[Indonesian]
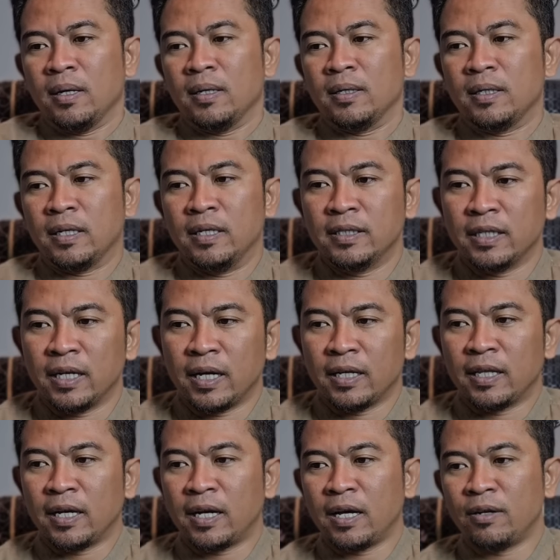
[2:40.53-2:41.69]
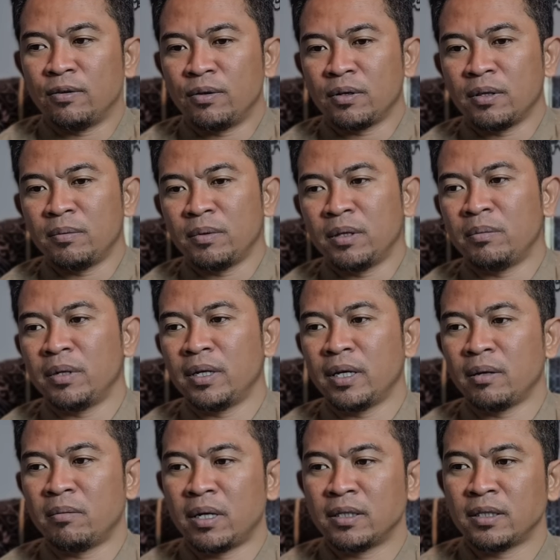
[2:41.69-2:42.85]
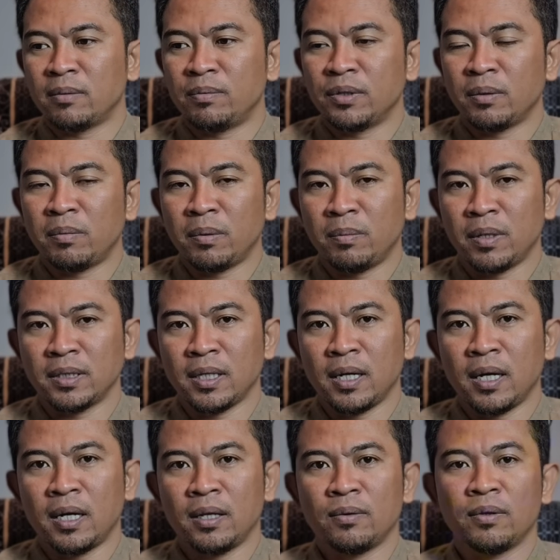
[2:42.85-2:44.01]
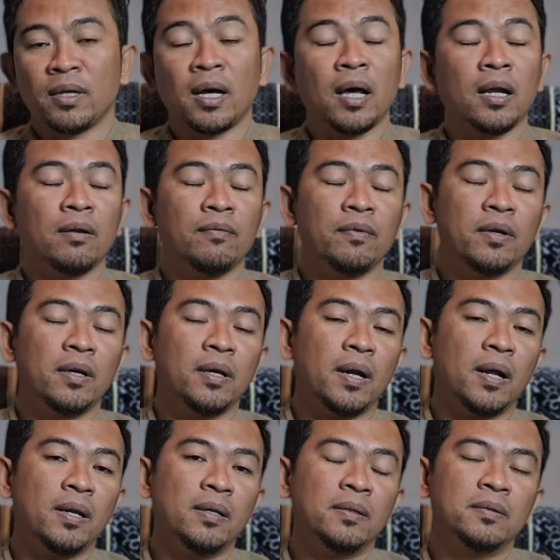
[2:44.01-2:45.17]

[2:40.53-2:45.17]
Tadi saya katakan untuk teman-teman yang merasa punya permasalahan atau tekanan pikiran,